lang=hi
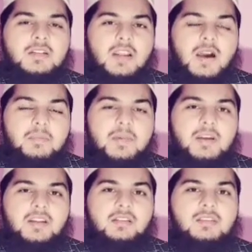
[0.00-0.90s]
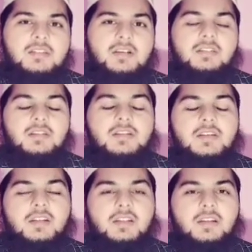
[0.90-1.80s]
शराब पीकर किसी शख्स ने
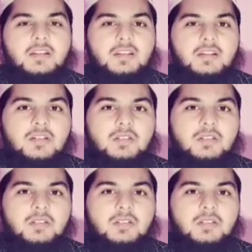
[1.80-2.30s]
शादी के अंदर